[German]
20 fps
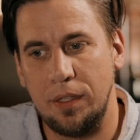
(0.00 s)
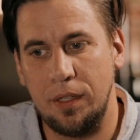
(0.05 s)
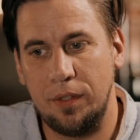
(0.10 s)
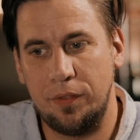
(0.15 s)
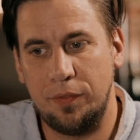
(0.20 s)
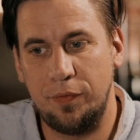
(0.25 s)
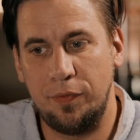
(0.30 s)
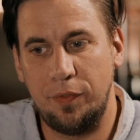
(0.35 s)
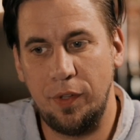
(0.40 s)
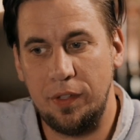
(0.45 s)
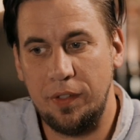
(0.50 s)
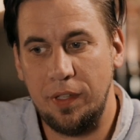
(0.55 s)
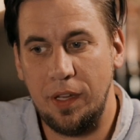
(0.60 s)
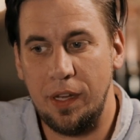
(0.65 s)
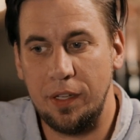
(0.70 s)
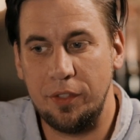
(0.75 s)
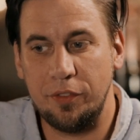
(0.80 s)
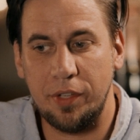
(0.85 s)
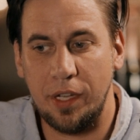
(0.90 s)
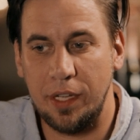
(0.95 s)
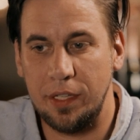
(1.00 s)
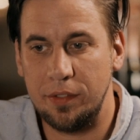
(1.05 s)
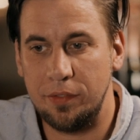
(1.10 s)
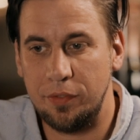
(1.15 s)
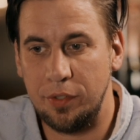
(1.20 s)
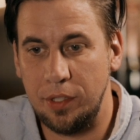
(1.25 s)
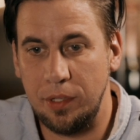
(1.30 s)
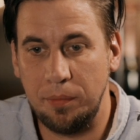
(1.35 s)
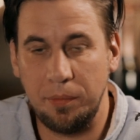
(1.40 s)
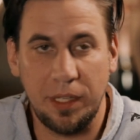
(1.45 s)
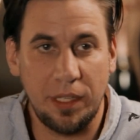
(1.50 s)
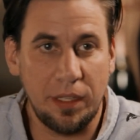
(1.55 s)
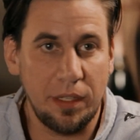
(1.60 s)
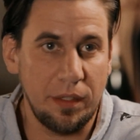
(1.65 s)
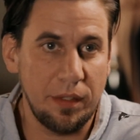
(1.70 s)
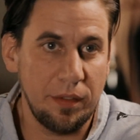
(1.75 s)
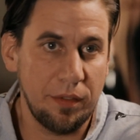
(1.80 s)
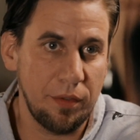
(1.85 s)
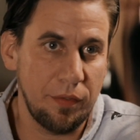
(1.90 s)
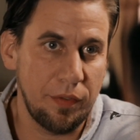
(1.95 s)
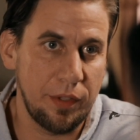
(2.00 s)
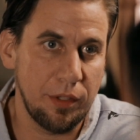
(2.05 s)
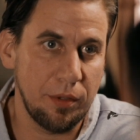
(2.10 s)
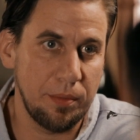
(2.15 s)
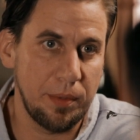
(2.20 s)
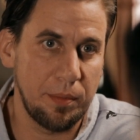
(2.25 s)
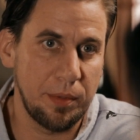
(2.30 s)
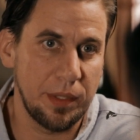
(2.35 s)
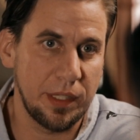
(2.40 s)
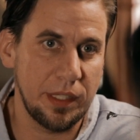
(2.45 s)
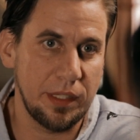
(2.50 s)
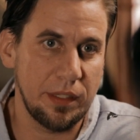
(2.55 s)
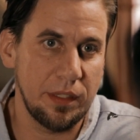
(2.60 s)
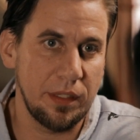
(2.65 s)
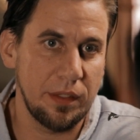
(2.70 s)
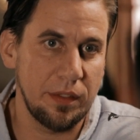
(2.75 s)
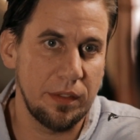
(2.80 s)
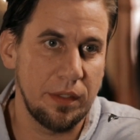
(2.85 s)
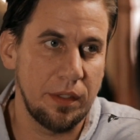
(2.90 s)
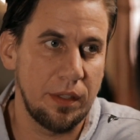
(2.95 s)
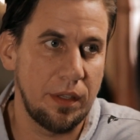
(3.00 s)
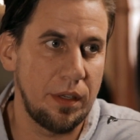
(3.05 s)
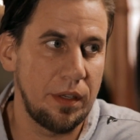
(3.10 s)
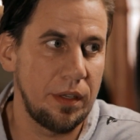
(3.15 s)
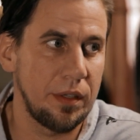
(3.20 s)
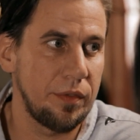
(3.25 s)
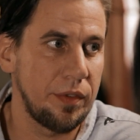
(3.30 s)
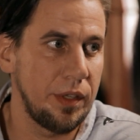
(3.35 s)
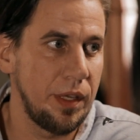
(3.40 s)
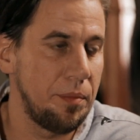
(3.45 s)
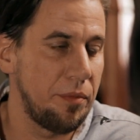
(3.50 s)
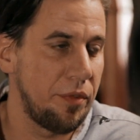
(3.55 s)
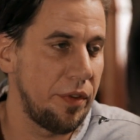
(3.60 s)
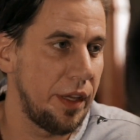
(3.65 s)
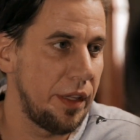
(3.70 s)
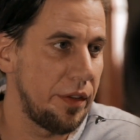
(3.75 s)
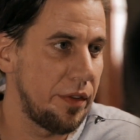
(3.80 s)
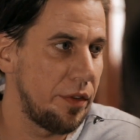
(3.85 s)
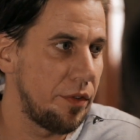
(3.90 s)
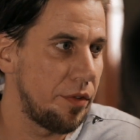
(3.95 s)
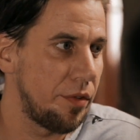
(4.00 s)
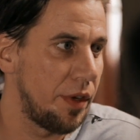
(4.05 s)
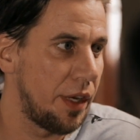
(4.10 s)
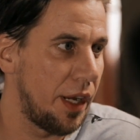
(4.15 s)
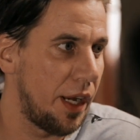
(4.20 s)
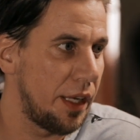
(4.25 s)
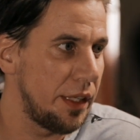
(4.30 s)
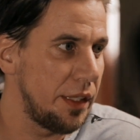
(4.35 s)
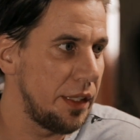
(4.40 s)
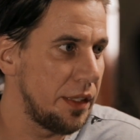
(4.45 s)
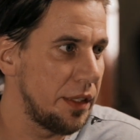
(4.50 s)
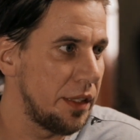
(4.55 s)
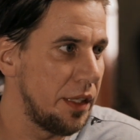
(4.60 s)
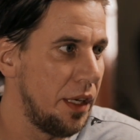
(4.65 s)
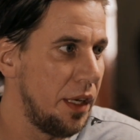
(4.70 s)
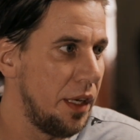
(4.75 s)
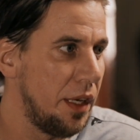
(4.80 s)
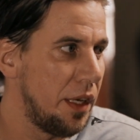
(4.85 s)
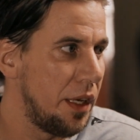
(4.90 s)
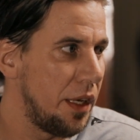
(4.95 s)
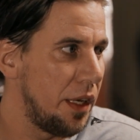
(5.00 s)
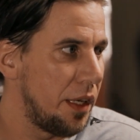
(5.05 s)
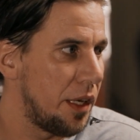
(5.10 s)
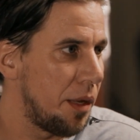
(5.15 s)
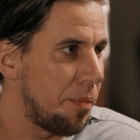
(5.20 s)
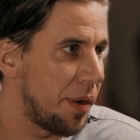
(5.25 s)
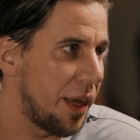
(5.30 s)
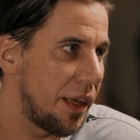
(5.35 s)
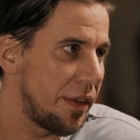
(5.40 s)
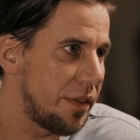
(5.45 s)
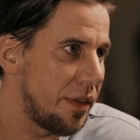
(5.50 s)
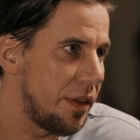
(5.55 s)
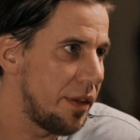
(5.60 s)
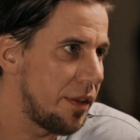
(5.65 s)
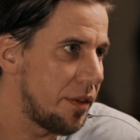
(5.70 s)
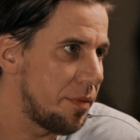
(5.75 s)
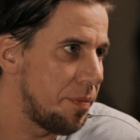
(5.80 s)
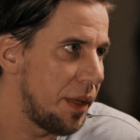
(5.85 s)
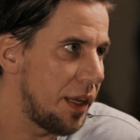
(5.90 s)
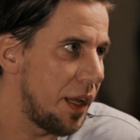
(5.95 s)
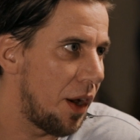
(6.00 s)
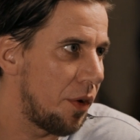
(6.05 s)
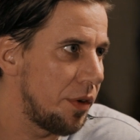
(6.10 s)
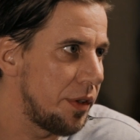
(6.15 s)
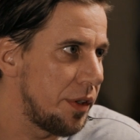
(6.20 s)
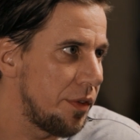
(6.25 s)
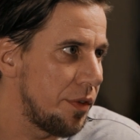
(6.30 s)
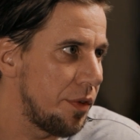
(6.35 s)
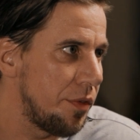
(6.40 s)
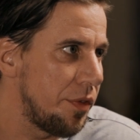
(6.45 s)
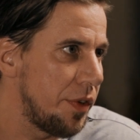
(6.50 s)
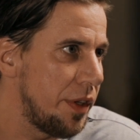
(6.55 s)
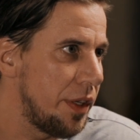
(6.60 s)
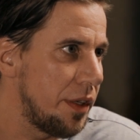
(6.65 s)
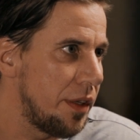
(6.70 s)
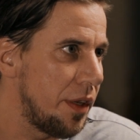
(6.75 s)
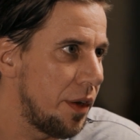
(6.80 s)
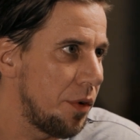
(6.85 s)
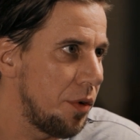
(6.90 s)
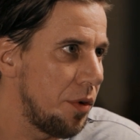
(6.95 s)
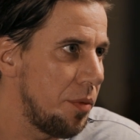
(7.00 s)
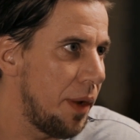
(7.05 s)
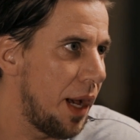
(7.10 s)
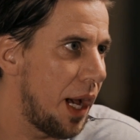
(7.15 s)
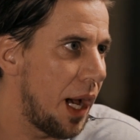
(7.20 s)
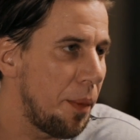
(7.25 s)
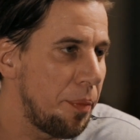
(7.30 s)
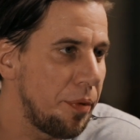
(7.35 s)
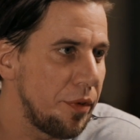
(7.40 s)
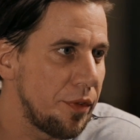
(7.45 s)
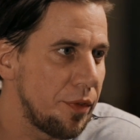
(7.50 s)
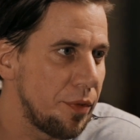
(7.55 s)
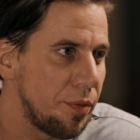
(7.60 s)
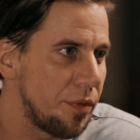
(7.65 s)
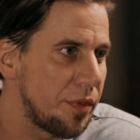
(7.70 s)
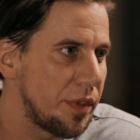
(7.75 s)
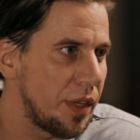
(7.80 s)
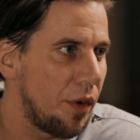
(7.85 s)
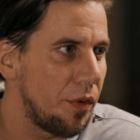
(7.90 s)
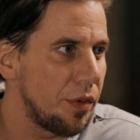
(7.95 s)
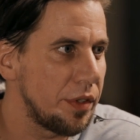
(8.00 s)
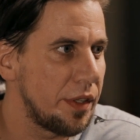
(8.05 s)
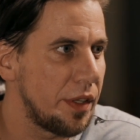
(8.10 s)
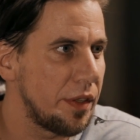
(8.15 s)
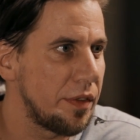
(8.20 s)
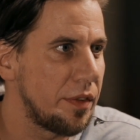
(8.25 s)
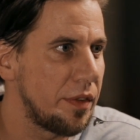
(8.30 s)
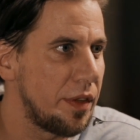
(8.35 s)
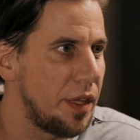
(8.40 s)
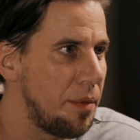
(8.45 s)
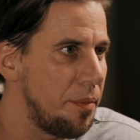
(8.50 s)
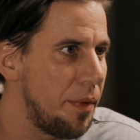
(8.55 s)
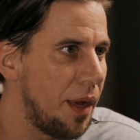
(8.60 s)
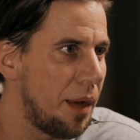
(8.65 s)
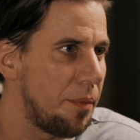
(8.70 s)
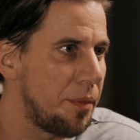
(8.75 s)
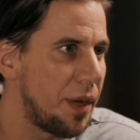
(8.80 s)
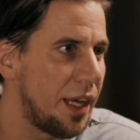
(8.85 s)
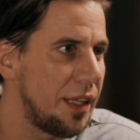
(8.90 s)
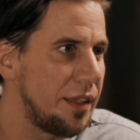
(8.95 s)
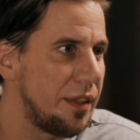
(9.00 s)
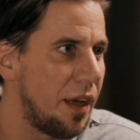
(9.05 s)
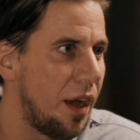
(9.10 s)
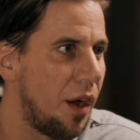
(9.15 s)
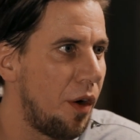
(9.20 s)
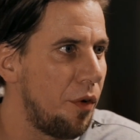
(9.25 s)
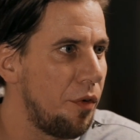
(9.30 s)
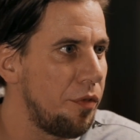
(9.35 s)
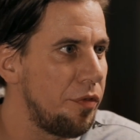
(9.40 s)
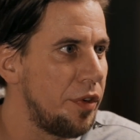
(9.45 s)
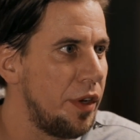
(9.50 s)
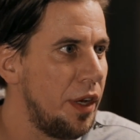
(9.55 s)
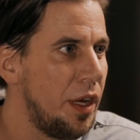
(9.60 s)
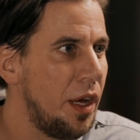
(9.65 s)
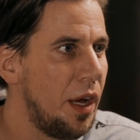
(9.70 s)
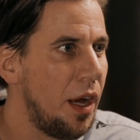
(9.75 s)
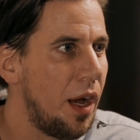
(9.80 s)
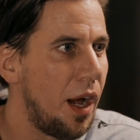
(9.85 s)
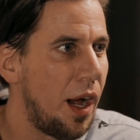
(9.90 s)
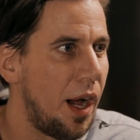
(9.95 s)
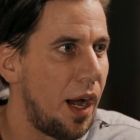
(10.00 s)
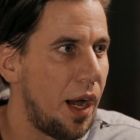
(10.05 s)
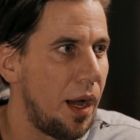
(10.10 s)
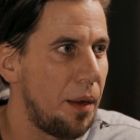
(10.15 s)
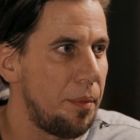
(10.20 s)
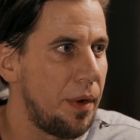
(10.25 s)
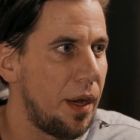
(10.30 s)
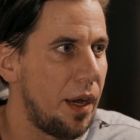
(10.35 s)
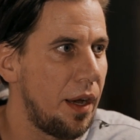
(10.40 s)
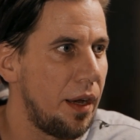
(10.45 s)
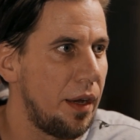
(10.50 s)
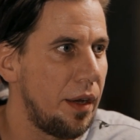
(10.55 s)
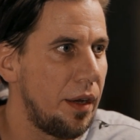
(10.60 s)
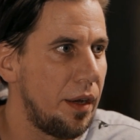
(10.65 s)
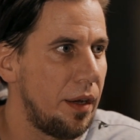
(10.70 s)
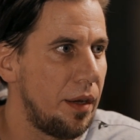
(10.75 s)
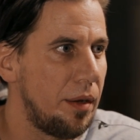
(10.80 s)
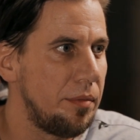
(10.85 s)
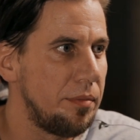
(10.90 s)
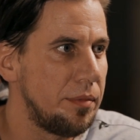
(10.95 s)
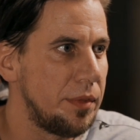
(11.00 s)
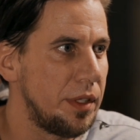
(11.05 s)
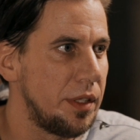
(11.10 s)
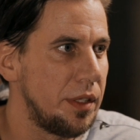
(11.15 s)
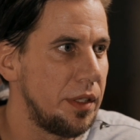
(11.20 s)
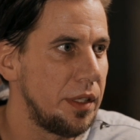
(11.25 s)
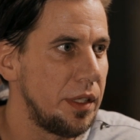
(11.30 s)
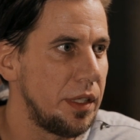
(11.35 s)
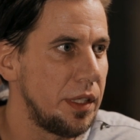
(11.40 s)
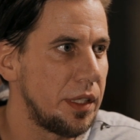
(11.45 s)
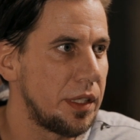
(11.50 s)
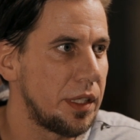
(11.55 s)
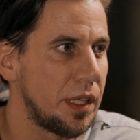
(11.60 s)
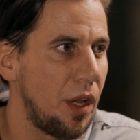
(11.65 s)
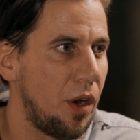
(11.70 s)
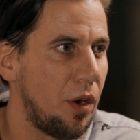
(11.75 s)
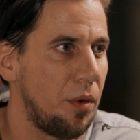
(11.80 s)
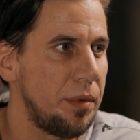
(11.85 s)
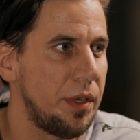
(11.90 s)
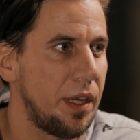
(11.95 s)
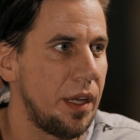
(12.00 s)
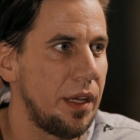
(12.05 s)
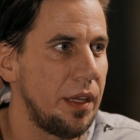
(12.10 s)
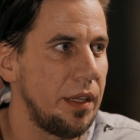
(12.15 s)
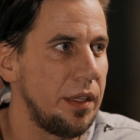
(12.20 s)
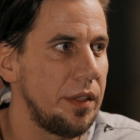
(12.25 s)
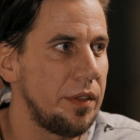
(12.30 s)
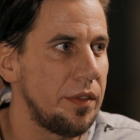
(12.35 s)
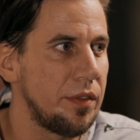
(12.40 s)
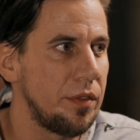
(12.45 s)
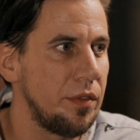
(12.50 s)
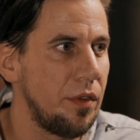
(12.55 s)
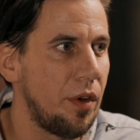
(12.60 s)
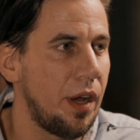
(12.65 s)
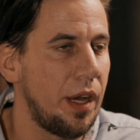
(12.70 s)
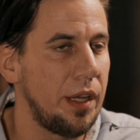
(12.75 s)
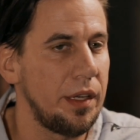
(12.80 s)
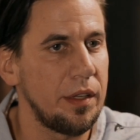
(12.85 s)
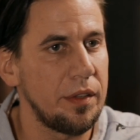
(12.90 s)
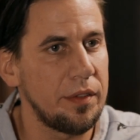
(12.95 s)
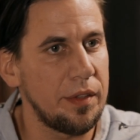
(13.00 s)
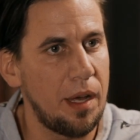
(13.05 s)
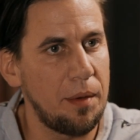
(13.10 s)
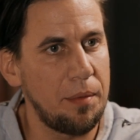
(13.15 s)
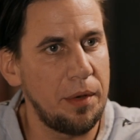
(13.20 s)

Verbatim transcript: Es wird ja anscheinend von den Medien nicht so viel darüber berichtet, irgendwie im Fernsehen schon gar nicht. In der Presse liest man auch nicht so viel darüber. Ab und zu taucht das Thema am Rande auf, aber ähm, ich glaube, da ist noch einiges